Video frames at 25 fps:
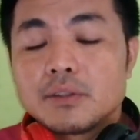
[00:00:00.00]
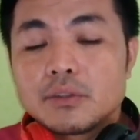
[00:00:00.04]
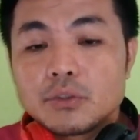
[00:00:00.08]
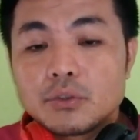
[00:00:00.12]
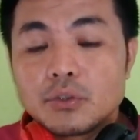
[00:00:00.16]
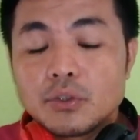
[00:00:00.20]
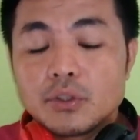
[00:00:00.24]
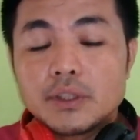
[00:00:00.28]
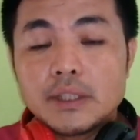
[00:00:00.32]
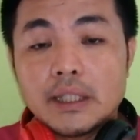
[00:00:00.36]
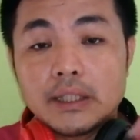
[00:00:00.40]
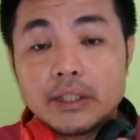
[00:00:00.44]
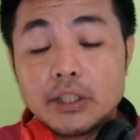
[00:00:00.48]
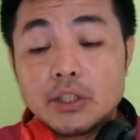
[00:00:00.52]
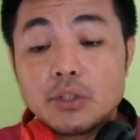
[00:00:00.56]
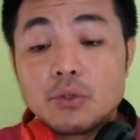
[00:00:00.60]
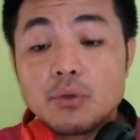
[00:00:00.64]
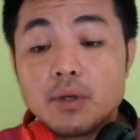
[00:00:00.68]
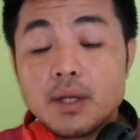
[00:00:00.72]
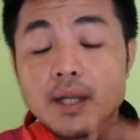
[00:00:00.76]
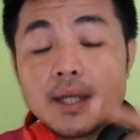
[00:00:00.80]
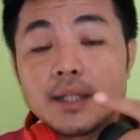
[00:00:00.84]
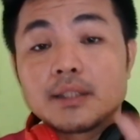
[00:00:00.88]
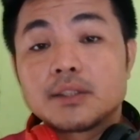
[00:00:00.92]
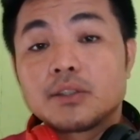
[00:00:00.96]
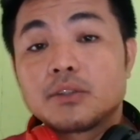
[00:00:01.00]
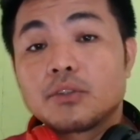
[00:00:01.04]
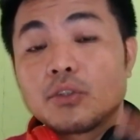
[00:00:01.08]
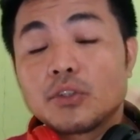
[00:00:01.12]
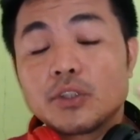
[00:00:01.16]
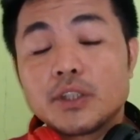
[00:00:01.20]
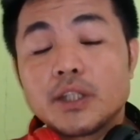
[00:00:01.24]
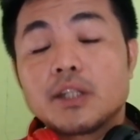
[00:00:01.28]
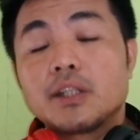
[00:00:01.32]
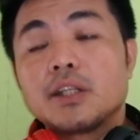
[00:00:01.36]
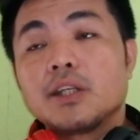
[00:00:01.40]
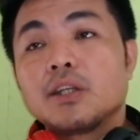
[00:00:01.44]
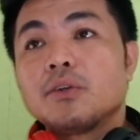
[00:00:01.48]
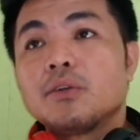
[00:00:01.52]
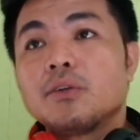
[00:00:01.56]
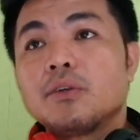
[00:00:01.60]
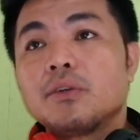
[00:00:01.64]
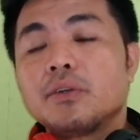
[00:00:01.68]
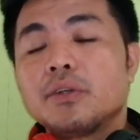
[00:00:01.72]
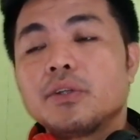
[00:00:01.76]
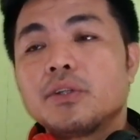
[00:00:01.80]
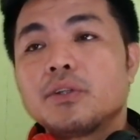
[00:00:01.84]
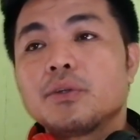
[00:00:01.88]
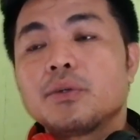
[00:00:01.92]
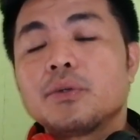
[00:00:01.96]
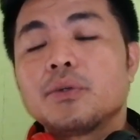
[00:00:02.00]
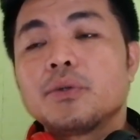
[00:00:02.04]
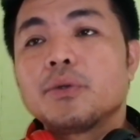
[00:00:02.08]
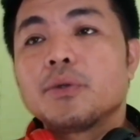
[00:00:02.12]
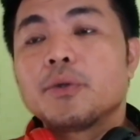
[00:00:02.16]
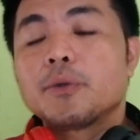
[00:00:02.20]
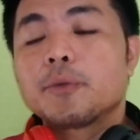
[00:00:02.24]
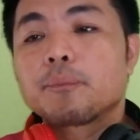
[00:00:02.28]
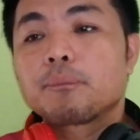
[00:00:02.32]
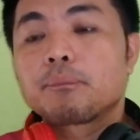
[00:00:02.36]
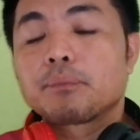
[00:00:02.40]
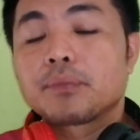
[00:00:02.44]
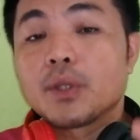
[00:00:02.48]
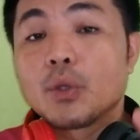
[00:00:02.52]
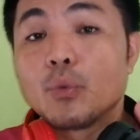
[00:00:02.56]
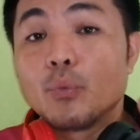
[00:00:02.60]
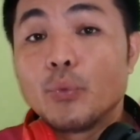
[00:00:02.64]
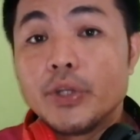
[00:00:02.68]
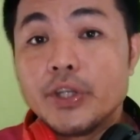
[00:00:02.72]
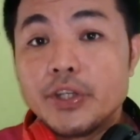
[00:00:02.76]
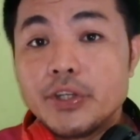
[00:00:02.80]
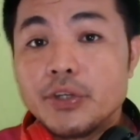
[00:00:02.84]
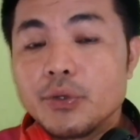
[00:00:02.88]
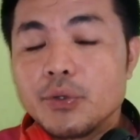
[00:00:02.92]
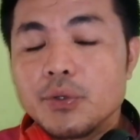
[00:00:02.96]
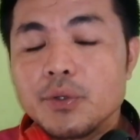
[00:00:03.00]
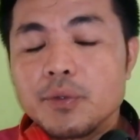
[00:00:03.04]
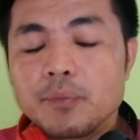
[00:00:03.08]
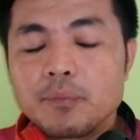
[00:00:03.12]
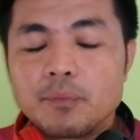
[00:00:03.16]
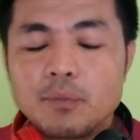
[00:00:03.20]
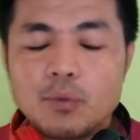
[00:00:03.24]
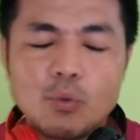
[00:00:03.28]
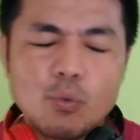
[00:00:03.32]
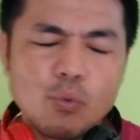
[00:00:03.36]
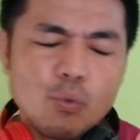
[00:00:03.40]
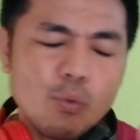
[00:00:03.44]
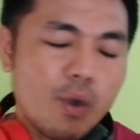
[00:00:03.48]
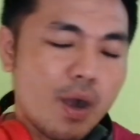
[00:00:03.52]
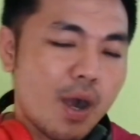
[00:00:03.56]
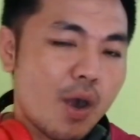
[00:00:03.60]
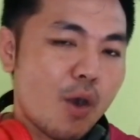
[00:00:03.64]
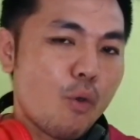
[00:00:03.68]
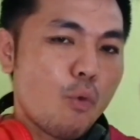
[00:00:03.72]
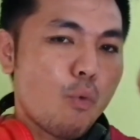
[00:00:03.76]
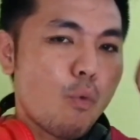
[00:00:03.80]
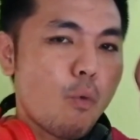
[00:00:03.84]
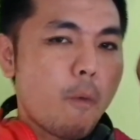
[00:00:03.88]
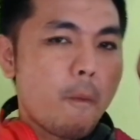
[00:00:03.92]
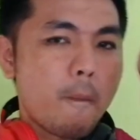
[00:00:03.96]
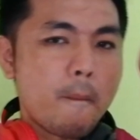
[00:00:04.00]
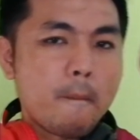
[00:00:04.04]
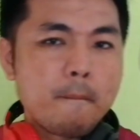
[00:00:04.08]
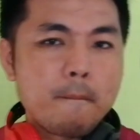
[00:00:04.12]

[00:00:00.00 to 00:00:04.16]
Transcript: terus saya tengok lah terus saya tengok itu video wow